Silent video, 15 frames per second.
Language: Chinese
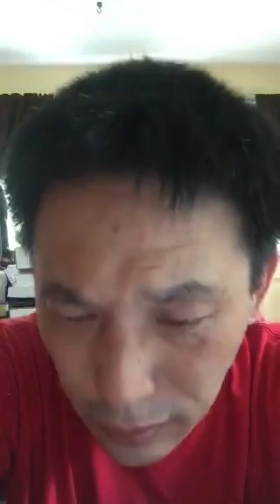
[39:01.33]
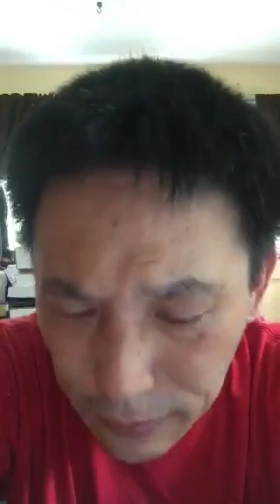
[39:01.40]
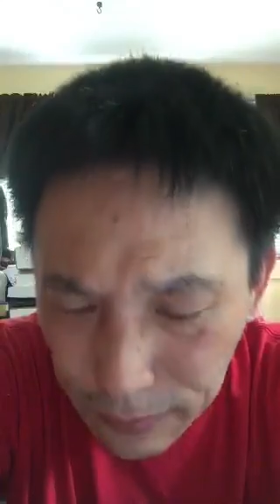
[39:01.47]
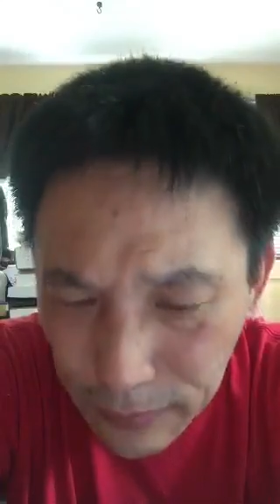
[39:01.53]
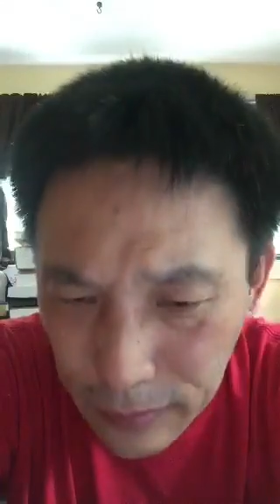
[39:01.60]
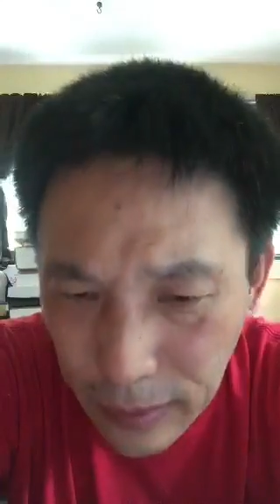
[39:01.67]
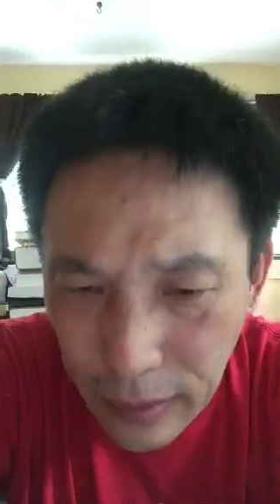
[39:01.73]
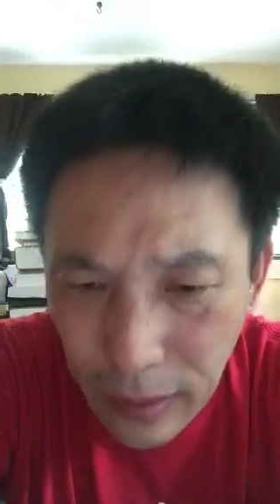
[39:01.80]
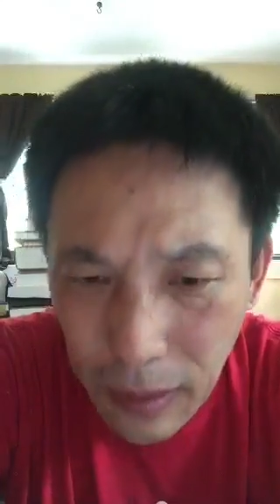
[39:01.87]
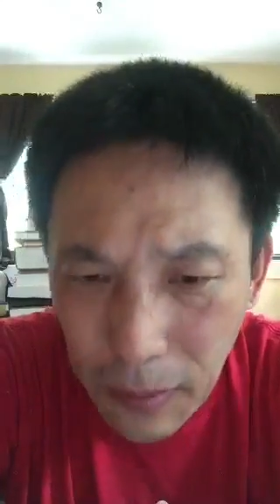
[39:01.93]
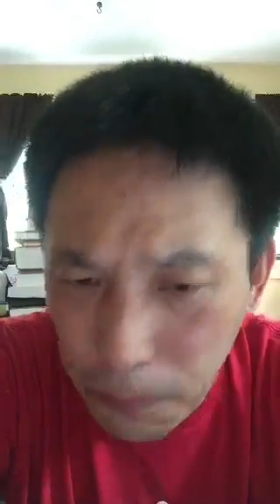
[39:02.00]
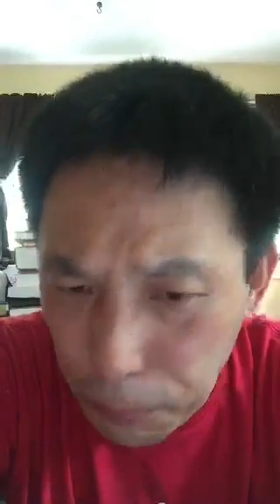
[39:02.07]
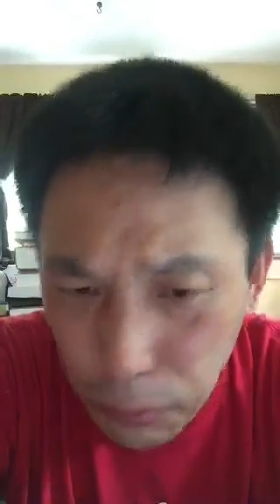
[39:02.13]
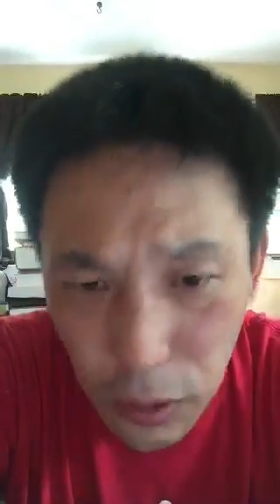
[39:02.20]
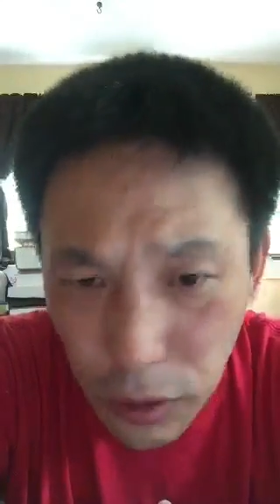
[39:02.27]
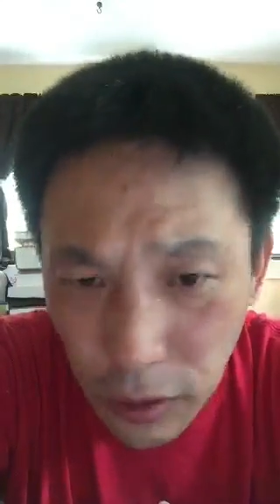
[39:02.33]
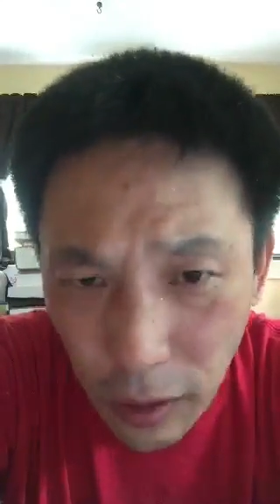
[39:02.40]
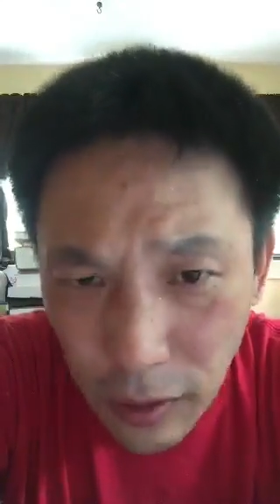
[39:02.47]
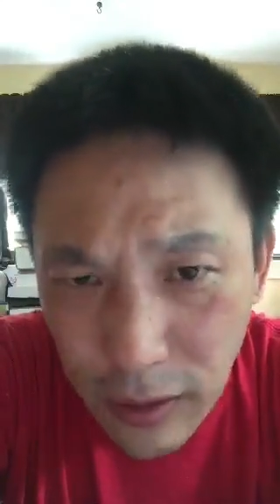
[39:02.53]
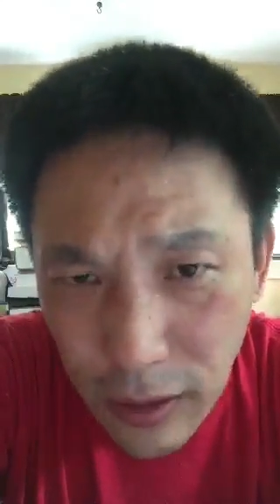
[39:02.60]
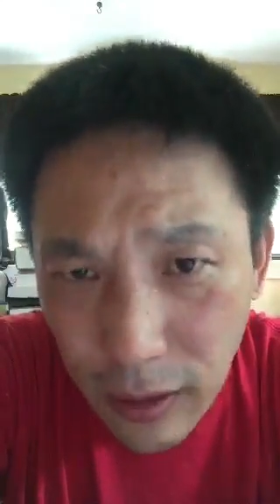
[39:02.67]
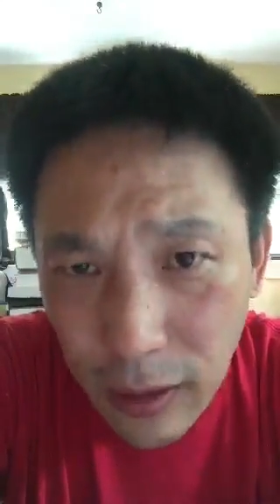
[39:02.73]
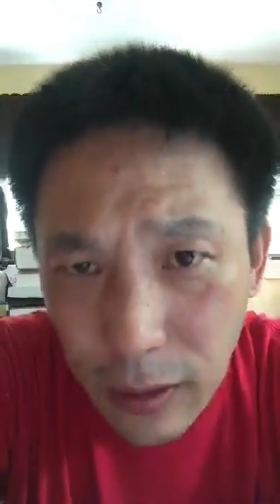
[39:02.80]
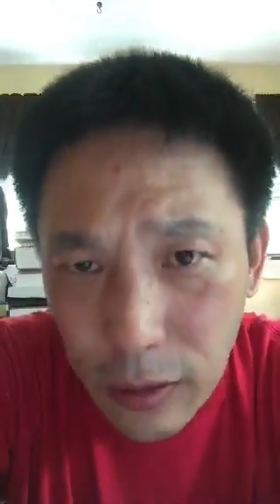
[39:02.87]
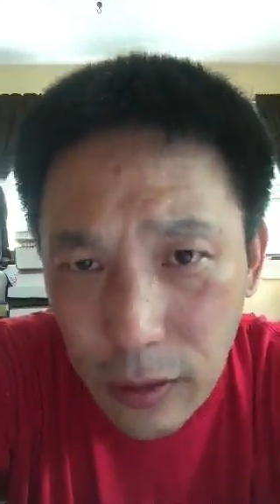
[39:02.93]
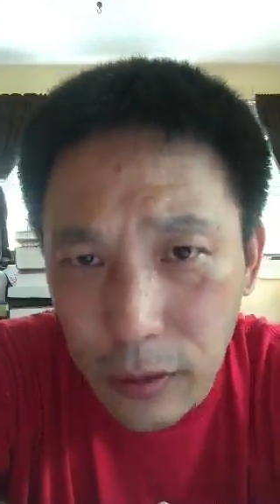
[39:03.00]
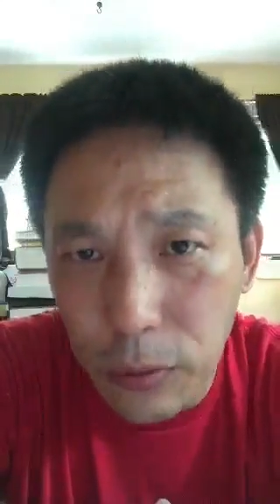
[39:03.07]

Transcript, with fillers: 啊，不知道将来